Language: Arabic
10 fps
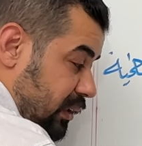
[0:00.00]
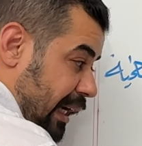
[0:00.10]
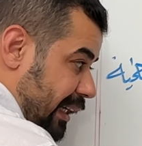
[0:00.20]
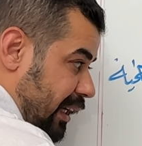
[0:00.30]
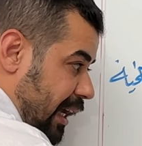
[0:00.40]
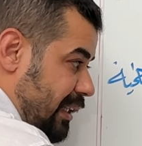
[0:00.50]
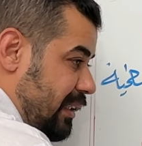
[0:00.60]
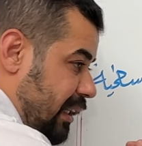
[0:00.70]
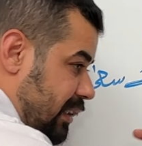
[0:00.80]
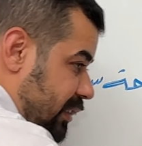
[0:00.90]
يعني
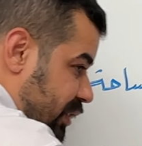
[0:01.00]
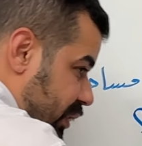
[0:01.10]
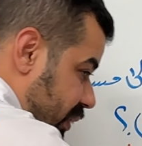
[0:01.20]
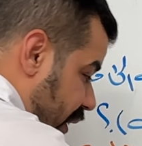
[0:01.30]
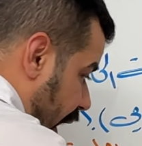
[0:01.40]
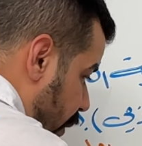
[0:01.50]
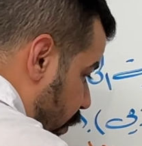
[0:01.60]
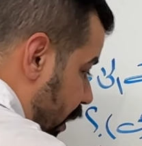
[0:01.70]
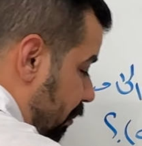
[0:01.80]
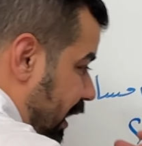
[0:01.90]
خليه تجي
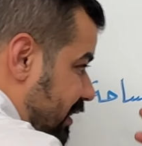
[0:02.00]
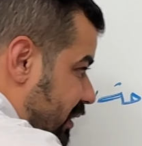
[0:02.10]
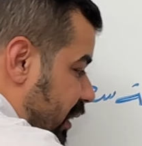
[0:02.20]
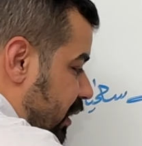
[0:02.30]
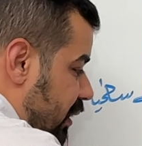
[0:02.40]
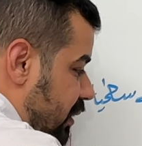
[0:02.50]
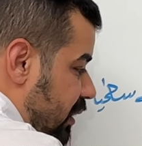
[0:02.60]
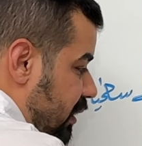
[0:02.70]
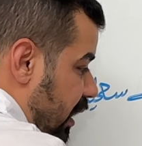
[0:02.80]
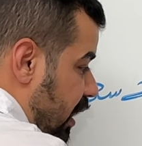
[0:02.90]
اول ما تصير
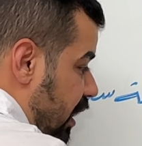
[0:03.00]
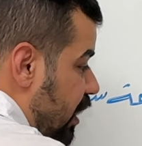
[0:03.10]
للدنيا